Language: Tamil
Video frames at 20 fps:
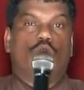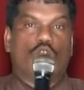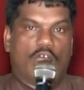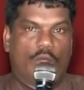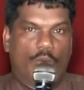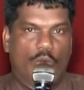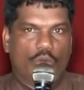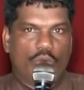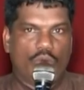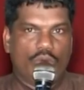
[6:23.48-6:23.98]

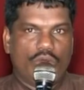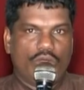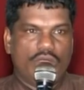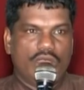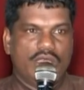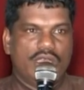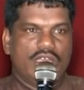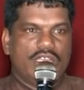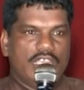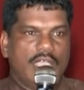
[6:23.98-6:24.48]
உறவு
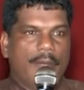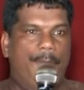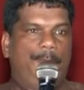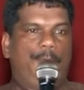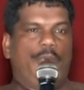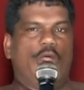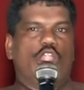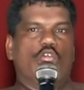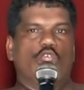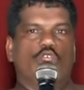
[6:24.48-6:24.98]

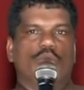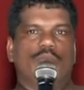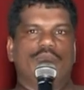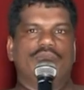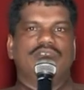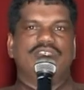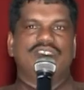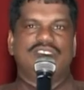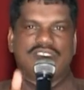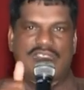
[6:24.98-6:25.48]
எப்பொழுதும்
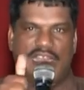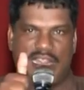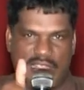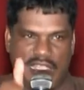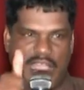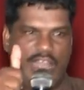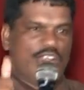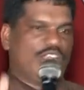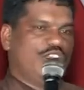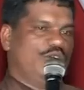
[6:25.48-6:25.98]

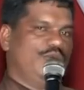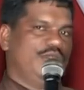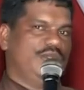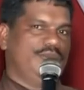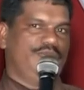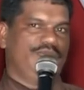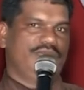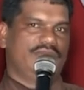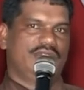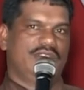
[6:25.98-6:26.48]
சரியா இருக்க
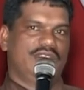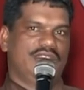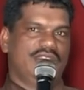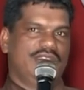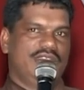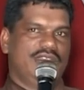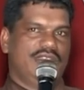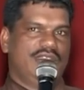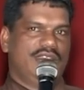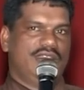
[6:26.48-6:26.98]
வேணும்
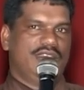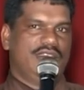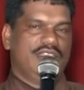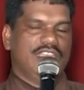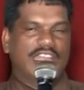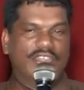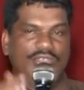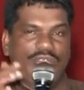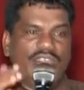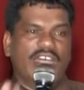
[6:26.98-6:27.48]

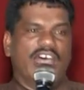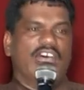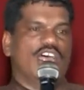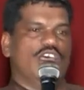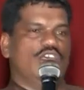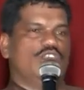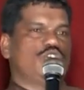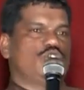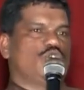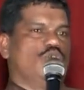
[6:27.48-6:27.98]
எந்த
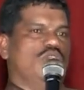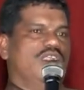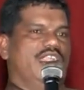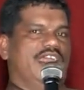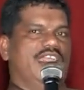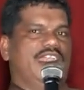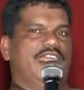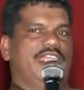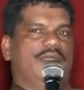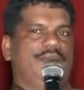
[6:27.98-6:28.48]

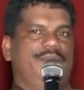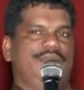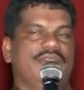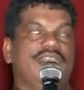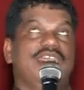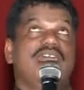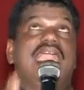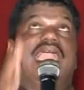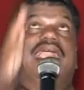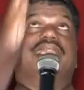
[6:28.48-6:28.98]
சூழ்நிலையிலையும்
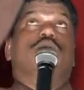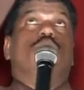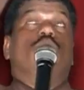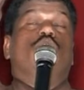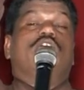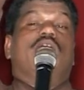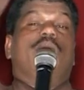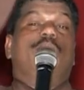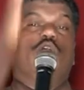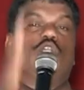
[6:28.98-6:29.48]
அந்த
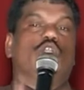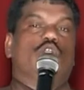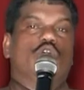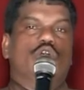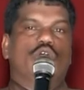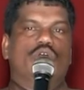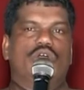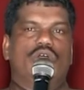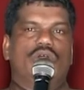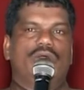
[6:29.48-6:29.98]

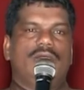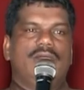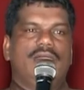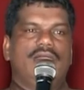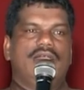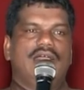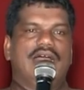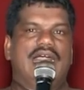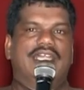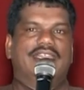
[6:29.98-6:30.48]
உறவுக்கு
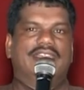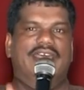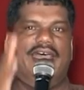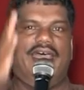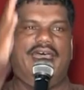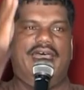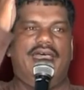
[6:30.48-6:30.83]
அந்த